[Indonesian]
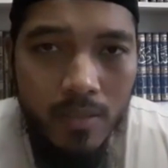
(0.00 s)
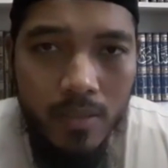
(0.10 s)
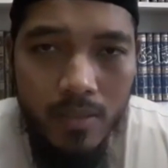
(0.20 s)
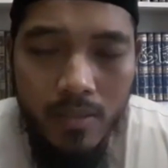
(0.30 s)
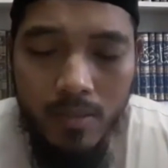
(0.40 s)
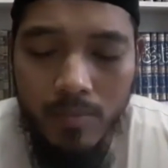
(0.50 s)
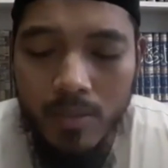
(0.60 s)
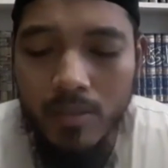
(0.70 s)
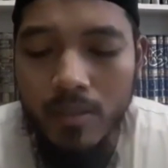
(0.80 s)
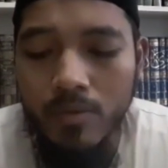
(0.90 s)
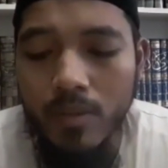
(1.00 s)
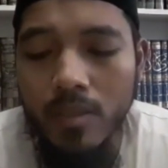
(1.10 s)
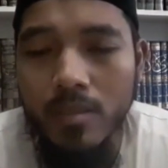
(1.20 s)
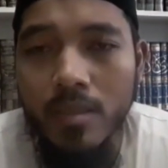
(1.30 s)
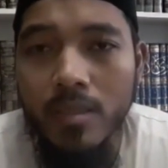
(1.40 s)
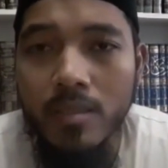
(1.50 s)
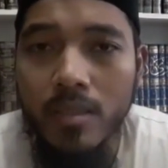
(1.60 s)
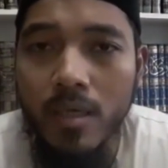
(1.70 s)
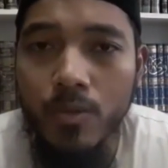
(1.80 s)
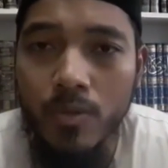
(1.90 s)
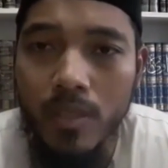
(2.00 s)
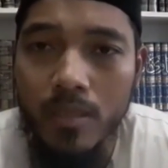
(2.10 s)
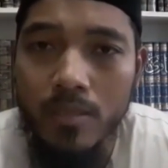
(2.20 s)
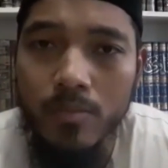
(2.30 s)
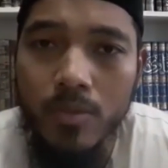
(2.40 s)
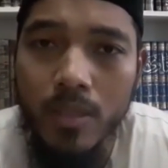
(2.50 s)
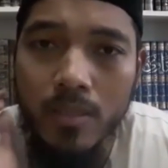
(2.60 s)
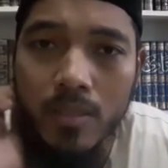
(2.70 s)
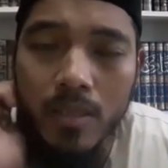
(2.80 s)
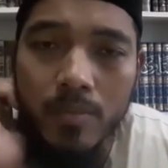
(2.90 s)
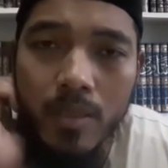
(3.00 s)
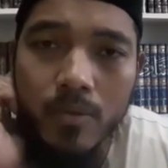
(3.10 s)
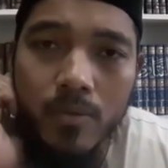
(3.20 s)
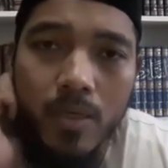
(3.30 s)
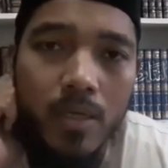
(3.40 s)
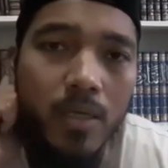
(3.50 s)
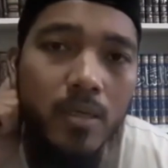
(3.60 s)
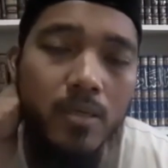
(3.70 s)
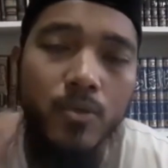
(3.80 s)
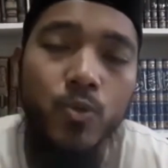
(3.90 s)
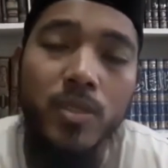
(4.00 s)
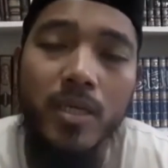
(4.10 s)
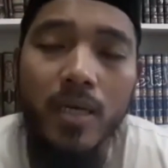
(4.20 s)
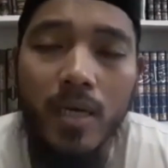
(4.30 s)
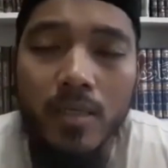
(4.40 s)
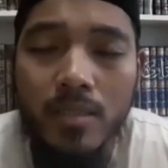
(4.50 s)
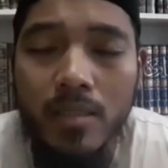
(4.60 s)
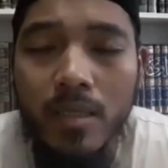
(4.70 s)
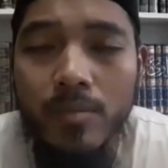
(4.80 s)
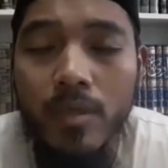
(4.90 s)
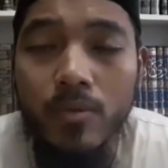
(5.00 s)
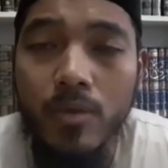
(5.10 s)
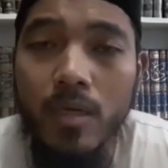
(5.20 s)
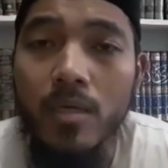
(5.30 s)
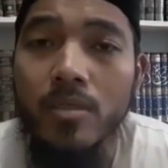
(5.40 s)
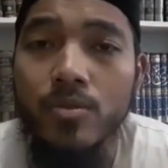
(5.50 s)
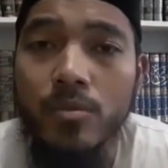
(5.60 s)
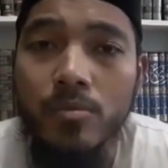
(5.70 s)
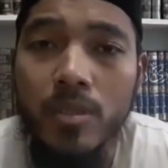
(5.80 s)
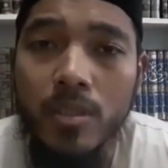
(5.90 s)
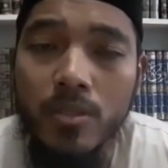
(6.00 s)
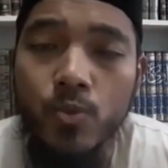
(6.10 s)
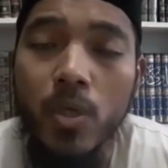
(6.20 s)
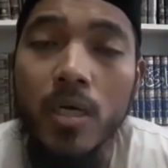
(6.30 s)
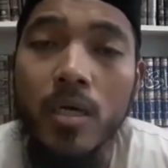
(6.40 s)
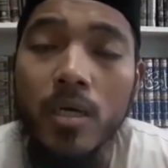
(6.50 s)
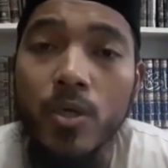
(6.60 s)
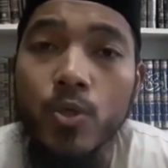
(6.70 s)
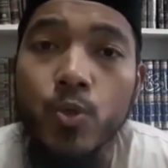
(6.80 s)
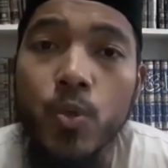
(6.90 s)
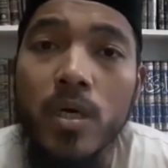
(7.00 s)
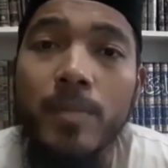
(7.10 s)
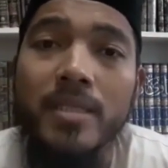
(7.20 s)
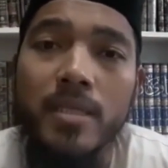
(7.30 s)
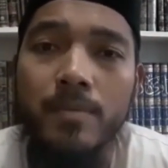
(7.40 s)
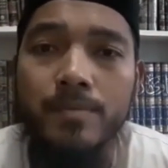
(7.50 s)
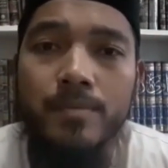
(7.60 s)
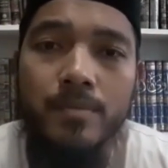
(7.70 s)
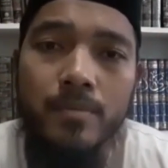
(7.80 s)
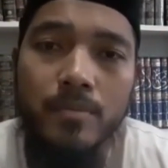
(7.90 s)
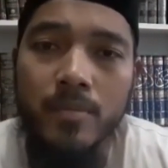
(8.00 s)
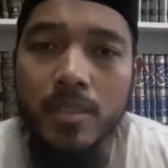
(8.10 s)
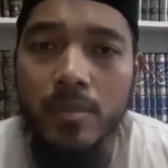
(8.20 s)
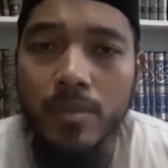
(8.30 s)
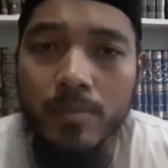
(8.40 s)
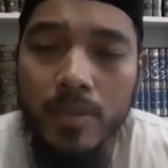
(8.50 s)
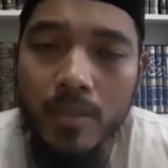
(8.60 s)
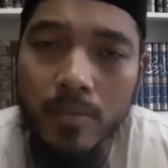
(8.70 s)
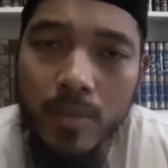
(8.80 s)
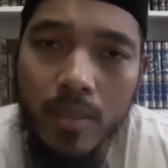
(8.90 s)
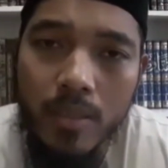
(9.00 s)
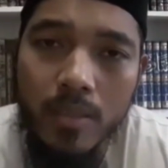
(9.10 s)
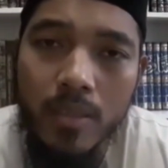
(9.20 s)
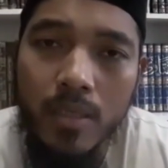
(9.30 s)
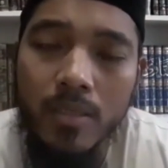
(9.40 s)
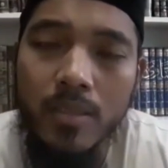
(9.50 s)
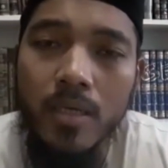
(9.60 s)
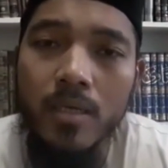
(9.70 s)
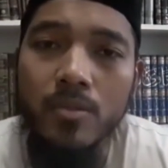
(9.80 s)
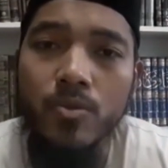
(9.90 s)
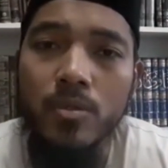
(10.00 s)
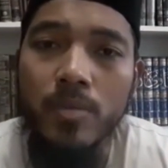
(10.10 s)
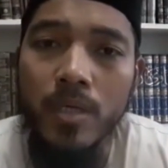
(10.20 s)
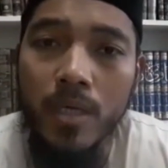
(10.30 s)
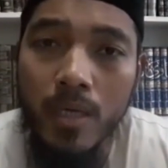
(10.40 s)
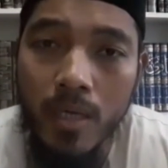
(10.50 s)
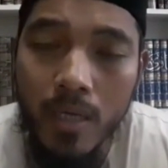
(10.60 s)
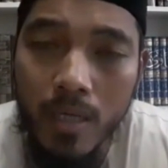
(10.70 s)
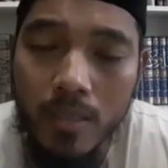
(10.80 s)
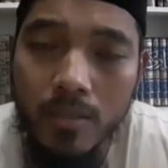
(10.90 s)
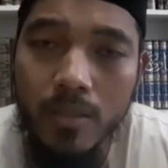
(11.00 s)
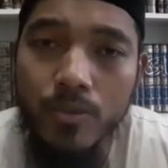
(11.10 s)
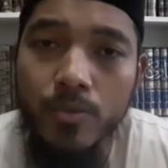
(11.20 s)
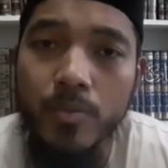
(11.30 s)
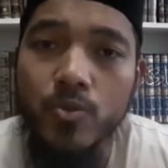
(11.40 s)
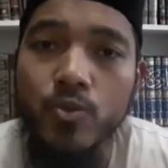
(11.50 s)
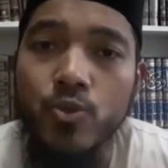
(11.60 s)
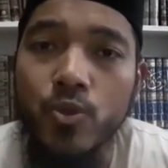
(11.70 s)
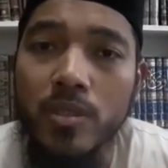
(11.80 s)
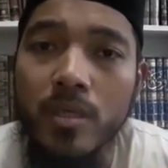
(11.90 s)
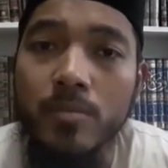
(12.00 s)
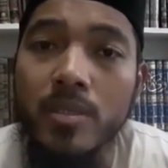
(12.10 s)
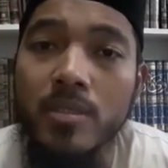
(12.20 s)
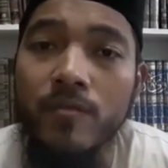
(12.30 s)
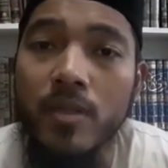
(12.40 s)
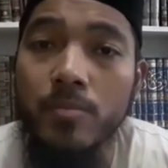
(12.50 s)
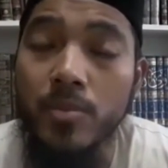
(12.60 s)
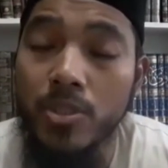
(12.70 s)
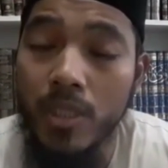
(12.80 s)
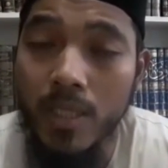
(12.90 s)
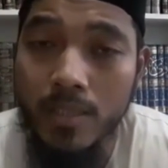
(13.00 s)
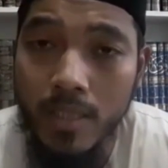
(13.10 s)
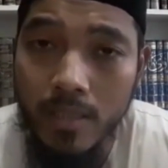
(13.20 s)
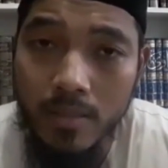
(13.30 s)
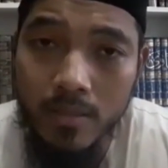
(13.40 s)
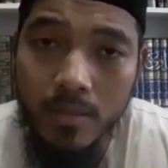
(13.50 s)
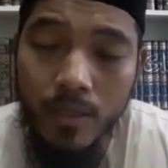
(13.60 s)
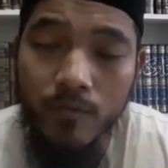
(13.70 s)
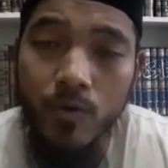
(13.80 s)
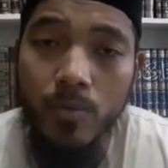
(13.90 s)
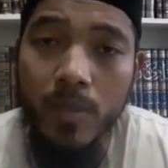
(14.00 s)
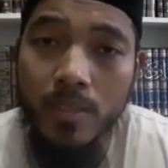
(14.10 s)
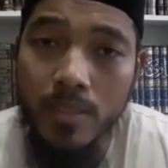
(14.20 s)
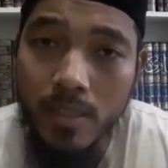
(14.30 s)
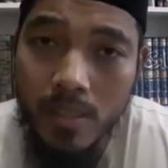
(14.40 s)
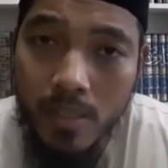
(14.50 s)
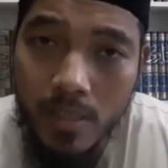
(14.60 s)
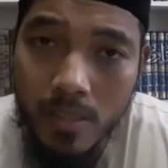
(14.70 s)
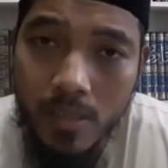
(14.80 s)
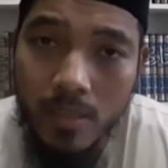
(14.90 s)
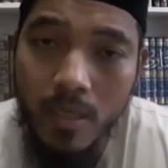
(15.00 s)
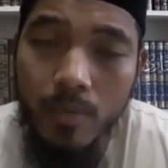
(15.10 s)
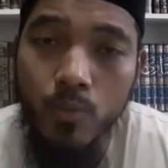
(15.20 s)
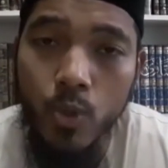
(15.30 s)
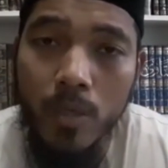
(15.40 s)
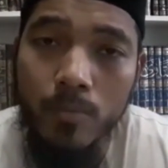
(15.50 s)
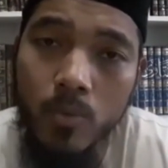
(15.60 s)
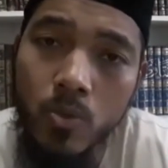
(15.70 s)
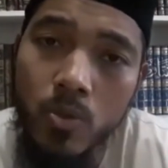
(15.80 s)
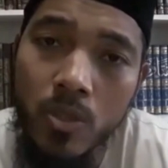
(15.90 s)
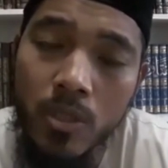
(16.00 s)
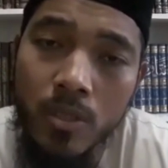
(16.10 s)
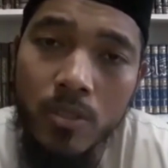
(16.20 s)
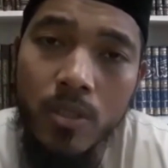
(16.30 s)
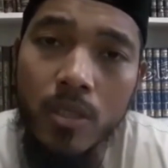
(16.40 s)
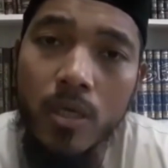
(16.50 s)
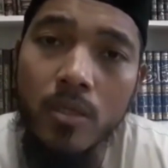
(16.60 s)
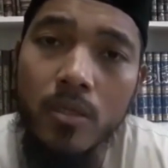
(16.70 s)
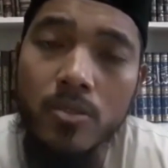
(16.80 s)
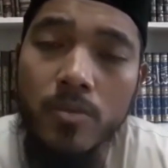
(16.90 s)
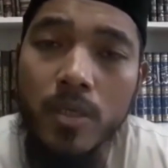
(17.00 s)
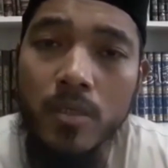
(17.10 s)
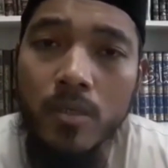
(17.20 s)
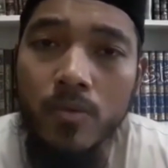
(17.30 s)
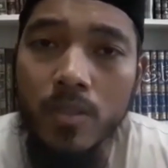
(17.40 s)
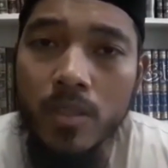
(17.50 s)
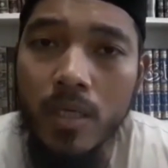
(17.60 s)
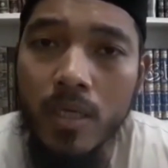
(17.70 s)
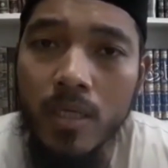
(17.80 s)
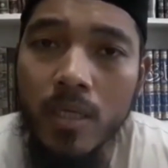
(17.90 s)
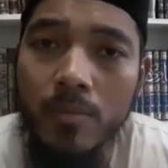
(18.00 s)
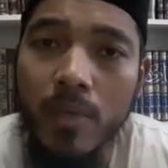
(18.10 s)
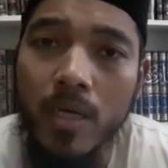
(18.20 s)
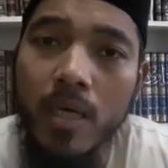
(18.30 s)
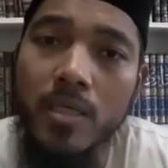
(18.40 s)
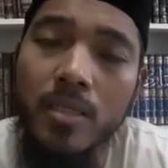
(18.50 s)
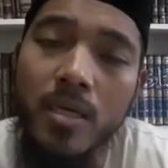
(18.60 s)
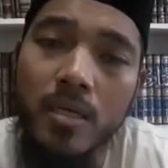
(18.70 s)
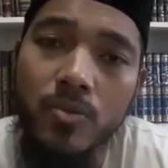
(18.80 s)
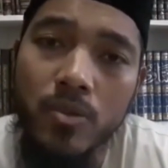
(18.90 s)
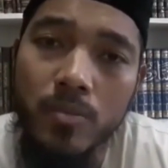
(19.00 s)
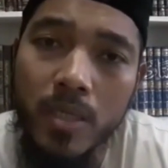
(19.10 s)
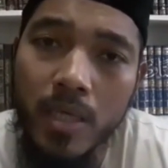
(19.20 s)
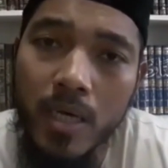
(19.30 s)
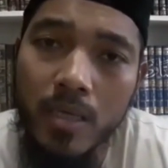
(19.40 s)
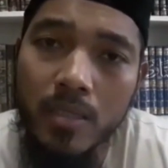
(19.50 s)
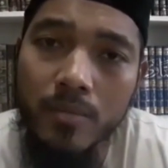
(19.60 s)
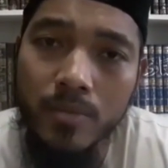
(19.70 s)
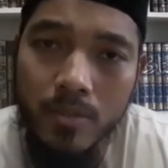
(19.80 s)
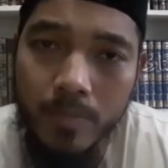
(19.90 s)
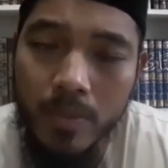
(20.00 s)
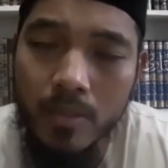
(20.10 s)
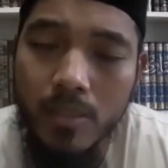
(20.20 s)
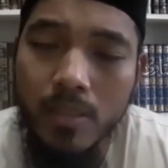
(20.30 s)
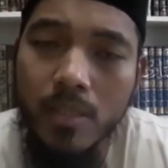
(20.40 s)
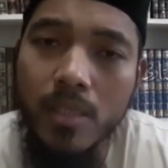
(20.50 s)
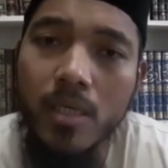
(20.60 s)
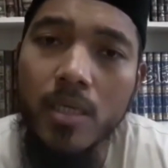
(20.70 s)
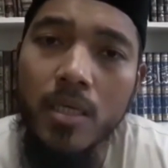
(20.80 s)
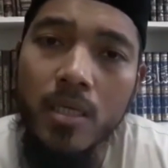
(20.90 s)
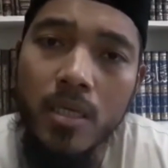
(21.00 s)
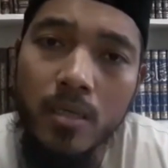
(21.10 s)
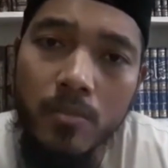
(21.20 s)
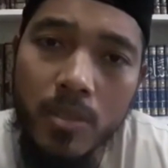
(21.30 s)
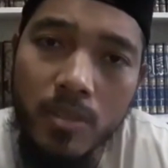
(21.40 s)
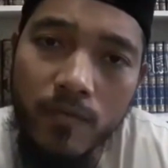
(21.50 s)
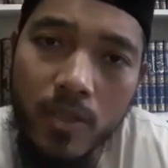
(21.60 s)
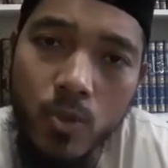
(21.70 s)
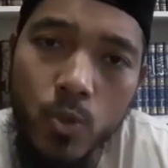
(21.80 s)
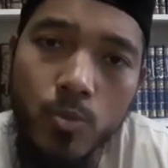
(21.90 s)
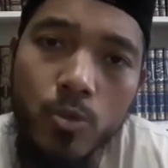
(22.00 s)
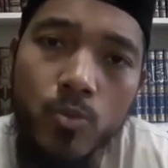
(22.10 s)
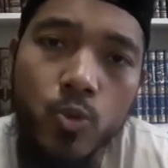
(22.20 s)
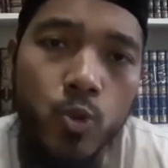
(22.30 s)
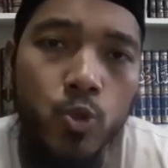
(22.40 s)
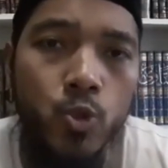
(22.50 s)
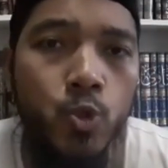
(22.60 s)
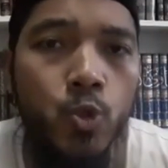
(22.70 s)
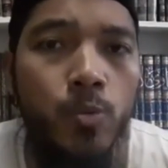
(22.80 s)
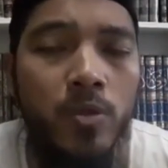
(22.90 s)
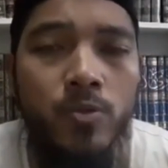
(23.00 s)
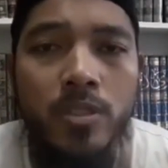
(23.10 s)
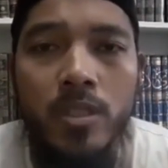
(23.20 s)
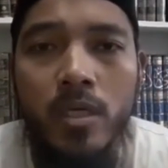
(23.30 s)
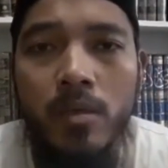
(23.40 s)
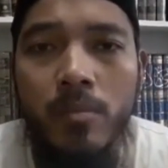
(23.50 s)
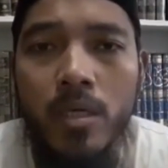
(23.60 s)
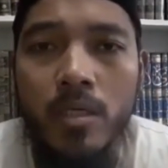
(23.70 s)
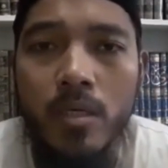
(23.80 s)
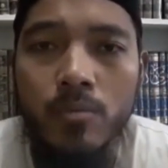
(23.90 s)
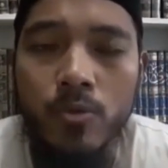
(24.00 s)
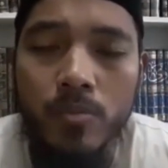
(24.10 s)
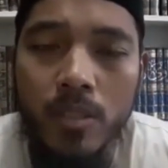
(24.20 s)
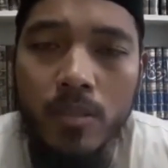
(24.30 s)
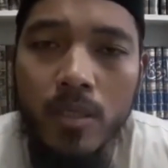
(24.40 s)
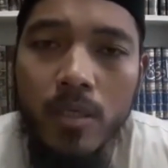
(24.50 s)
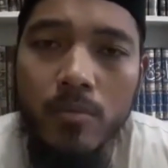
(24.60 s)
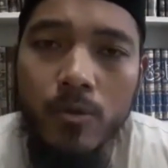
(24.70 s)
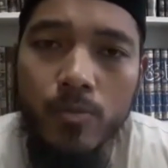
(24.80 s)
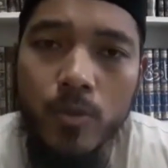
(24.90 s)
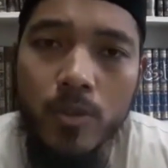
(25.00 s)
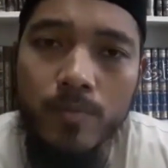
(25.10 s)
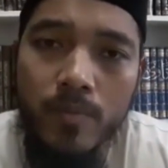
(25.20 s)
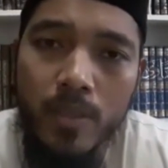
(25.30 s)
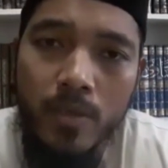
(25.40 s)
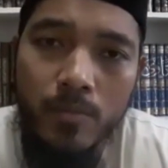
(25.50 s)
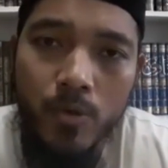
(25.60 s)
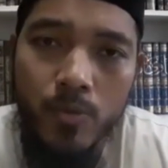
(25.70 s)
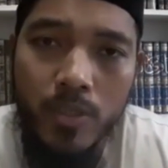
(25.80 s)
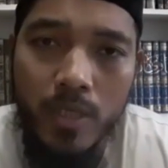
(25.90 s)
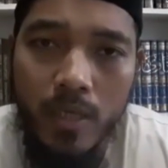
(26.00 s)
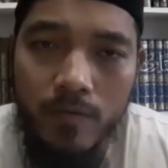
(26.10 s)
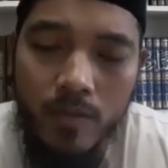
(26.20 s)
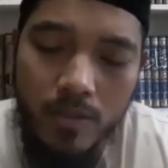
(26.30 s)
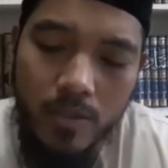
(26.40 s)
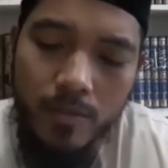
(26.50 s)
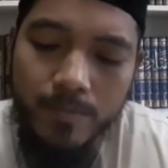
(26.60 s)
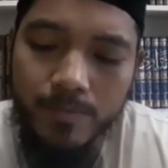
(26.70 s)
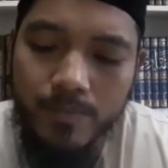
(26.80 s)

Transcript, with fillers: yang yang bertakwa. Dan ketika huda disebutkan di dalam Al-Qur'an atau huda yang ada di dalam Al-Qur'an itu memiliki dua dua macam Macam yang pertama adalah hidayatul bayan, yaitu petunjuk yang bersifat penjelasan, informasi, rambu-rambu dari Allah Subhanahu wa taala. Maka hidayatul bayan yang seperti ini bersifat umum untuk seluruh manusia, baik yang mukminnya maupun maupun yang kafirnya.